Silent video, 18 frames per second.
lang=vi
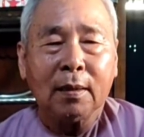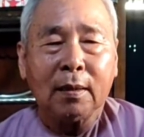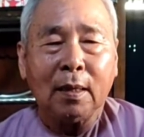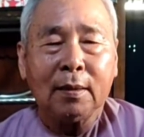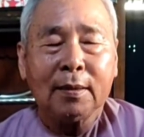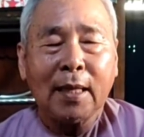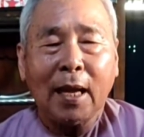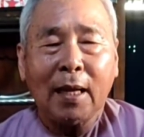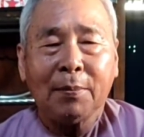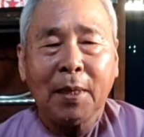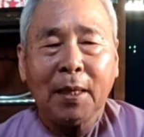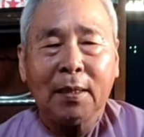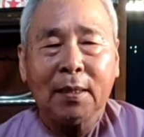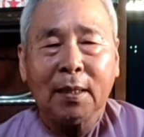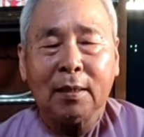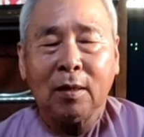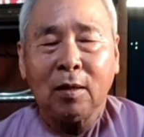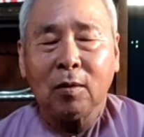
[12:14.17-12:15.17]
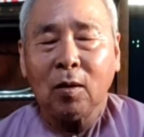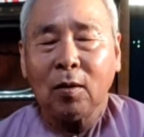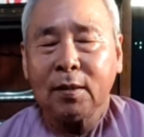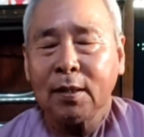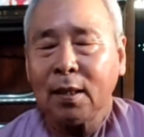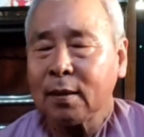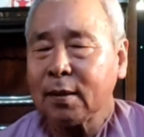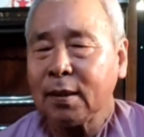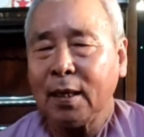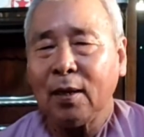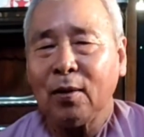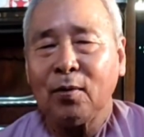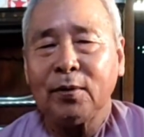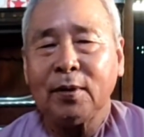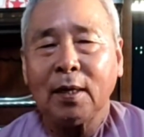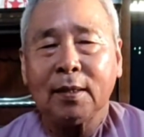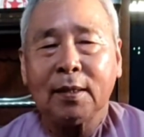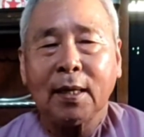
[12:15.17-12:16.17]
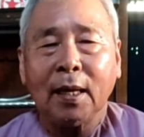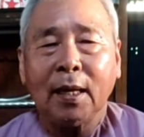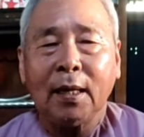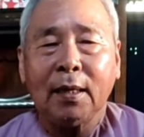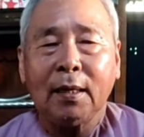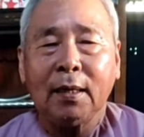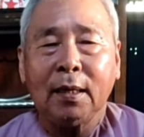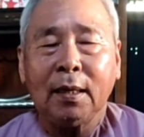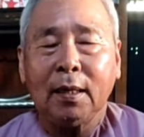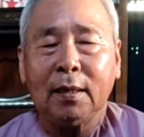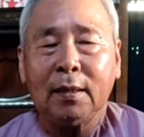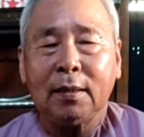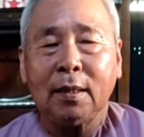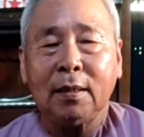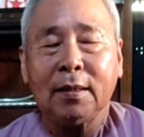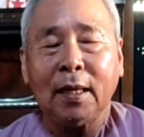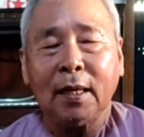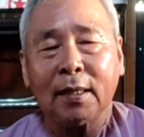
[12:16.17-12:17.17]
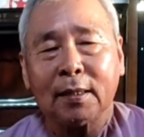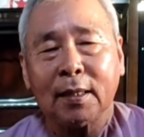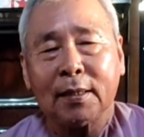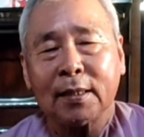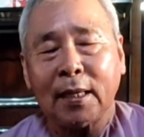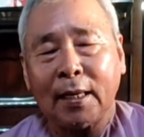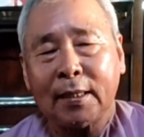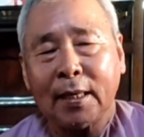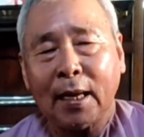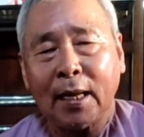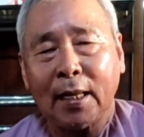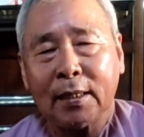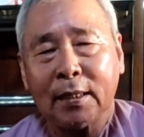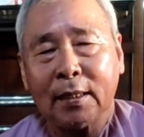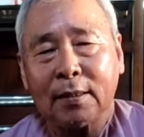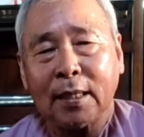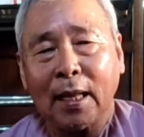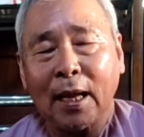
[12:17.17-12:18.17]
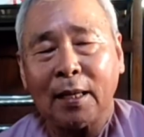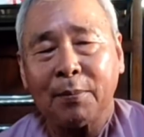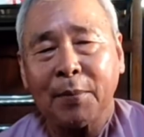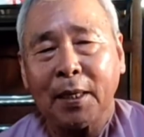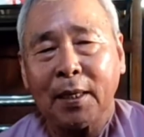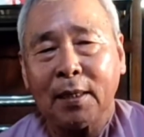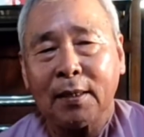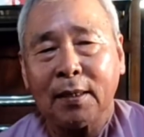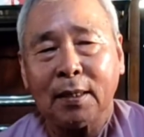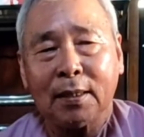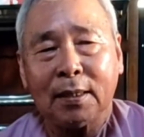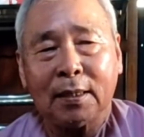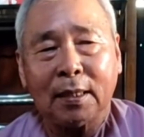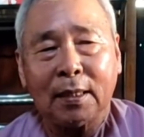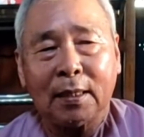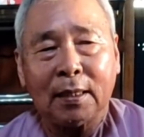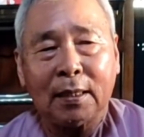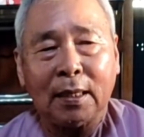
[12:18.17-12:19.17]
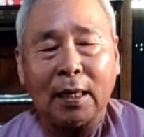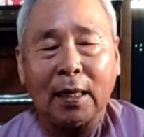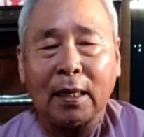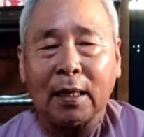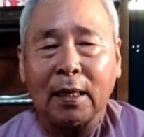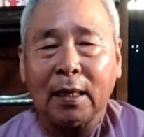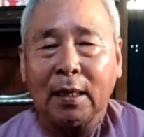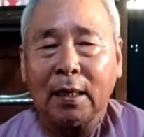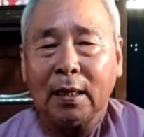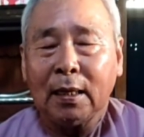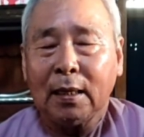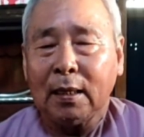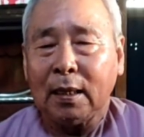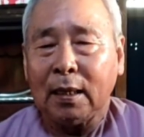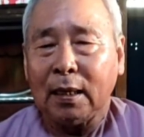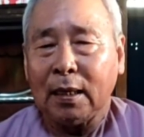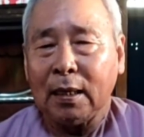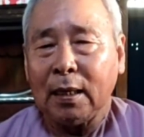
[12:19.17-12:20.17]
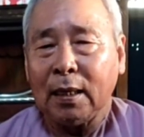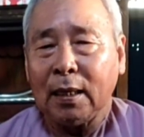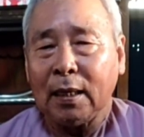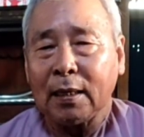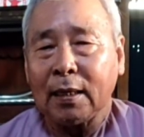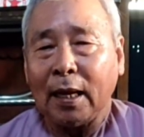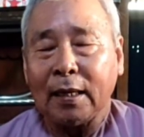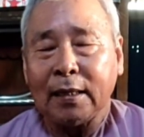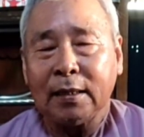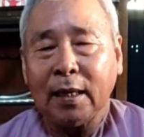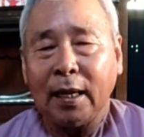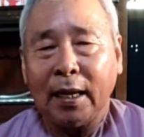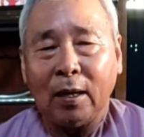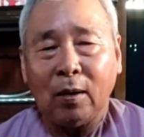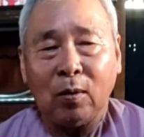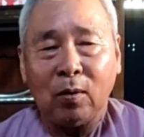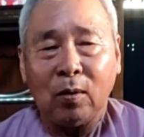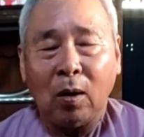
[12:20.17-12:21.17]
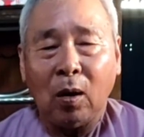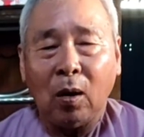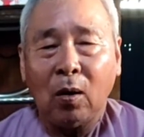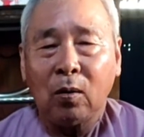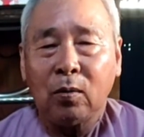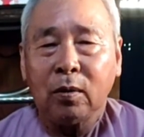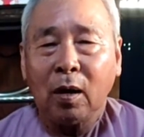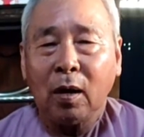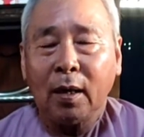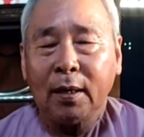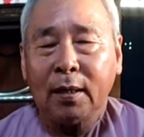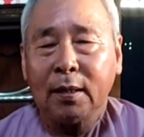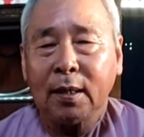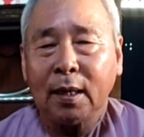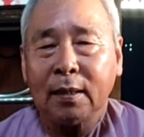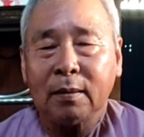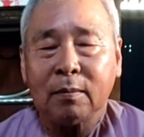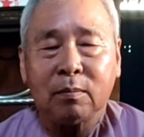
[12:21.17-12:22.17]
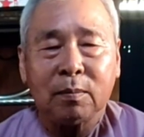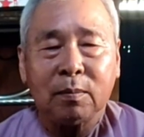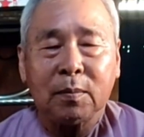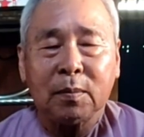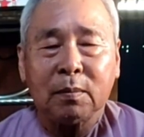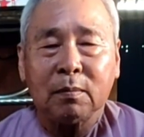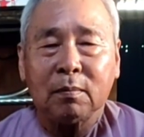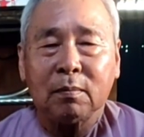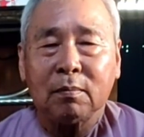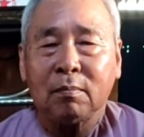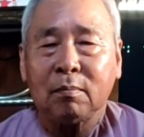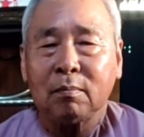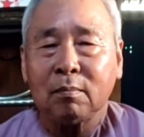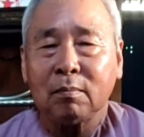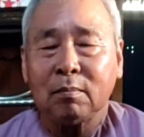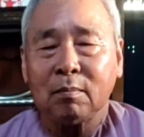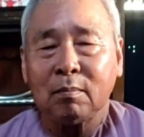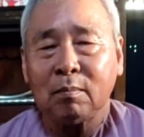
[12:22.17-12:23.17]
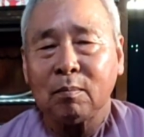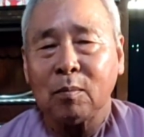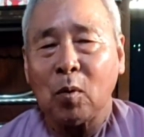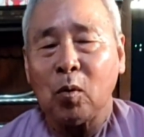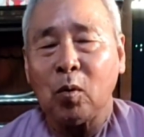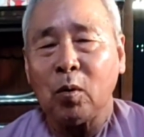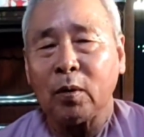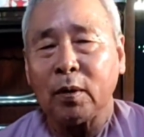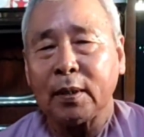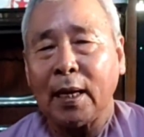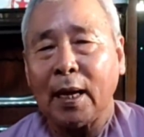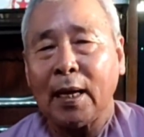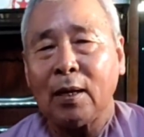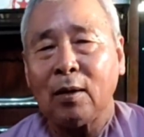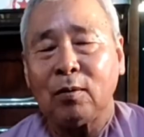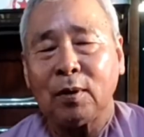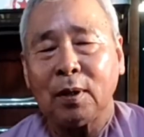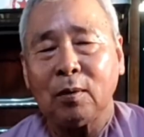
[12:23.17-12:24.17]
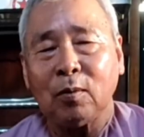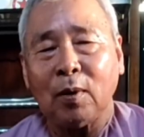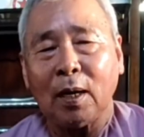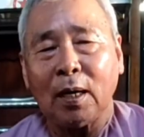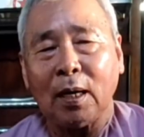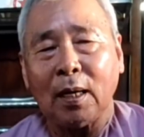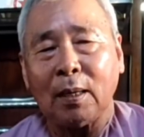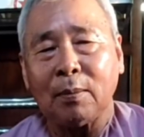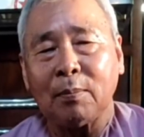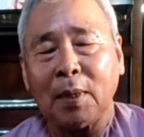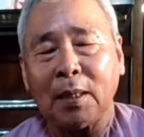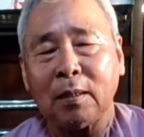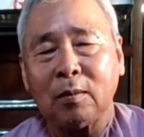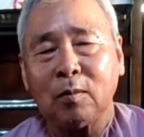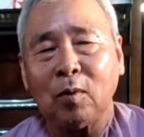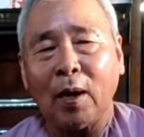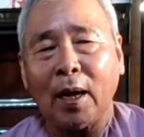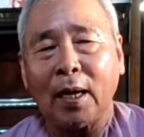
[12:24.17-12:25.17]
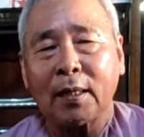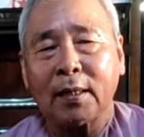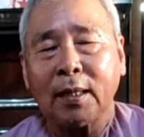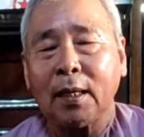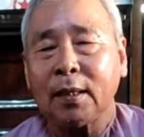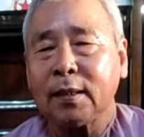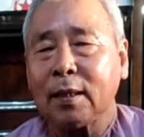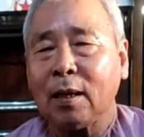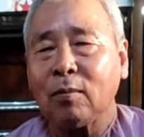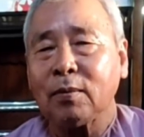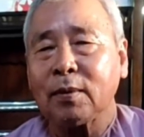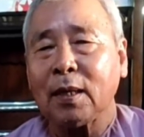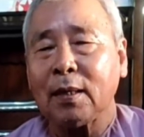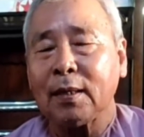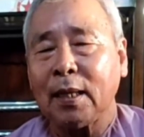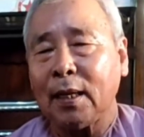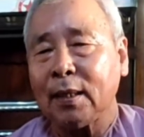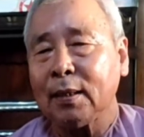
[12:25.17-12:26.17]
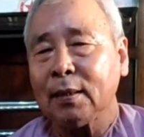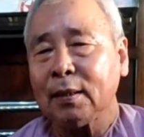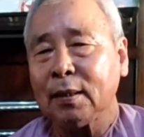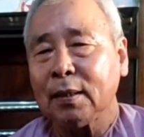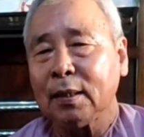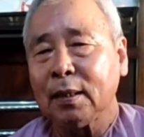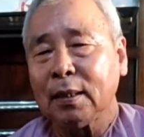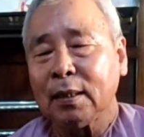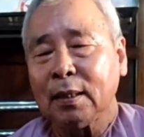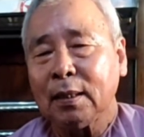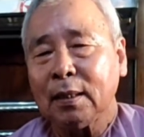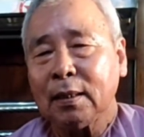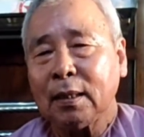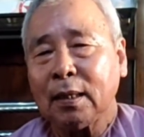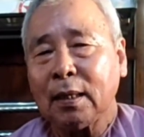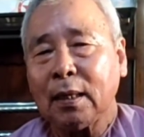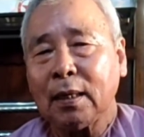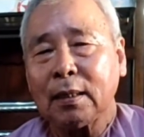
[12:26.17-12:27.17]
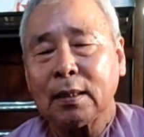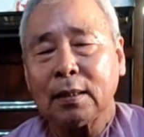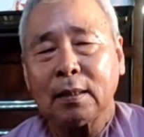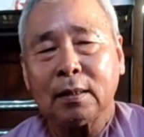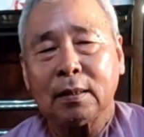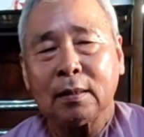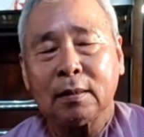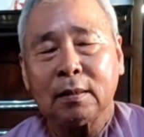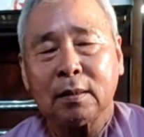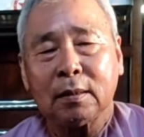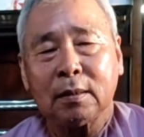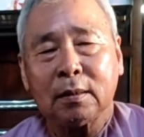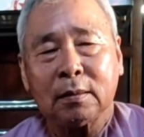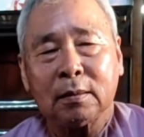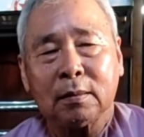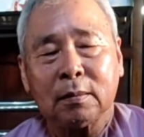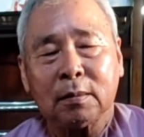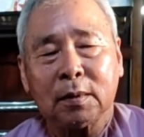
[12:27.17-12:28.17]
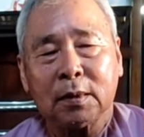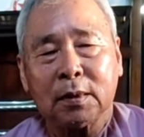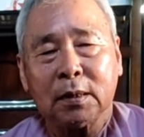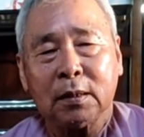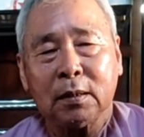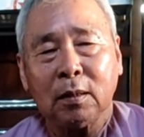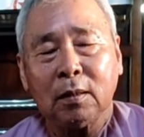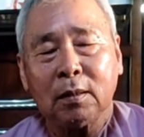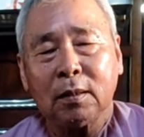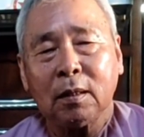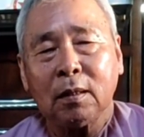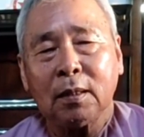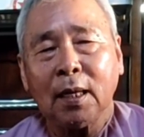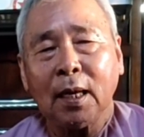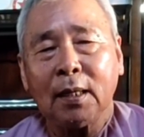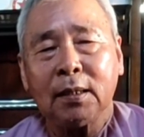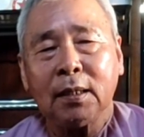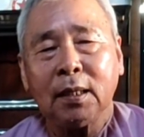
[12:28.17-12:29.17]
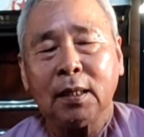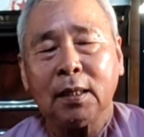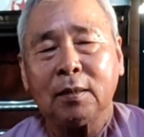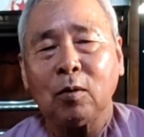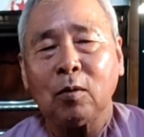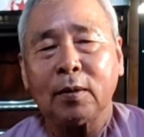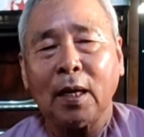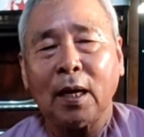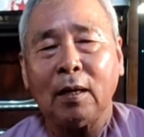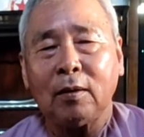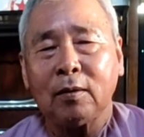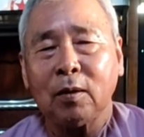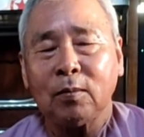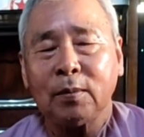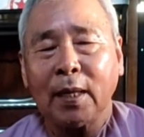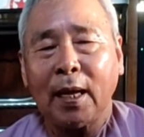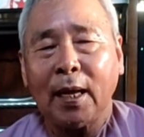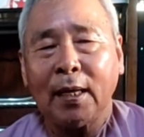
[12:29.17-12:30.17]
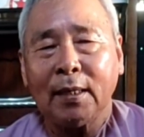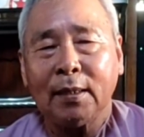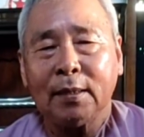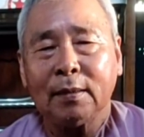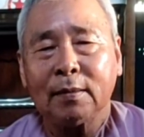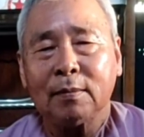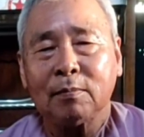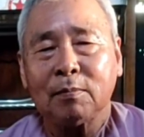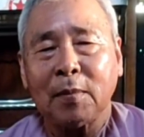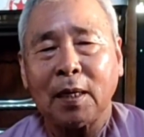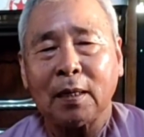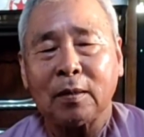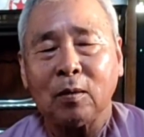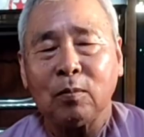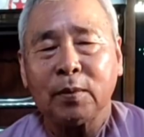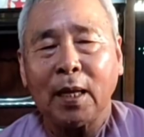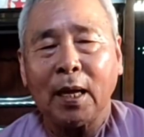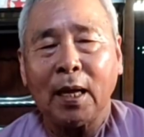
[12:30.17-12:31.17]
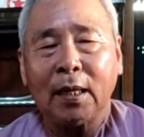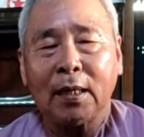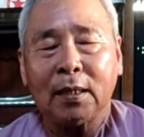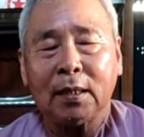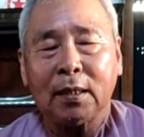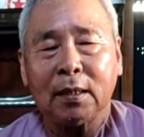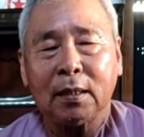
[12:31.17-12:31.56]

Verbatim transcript: những tai biến thì nó có rất nhiều những cái cái sự việc nó xảy ra những tai biến như là à, cảnh nghèo khổ đói rách buồn đau hay hoặc là bệnh hoạn chết chóc vân vân à, nó, nó đến với cuộc đời của chúng ta mà chúng ta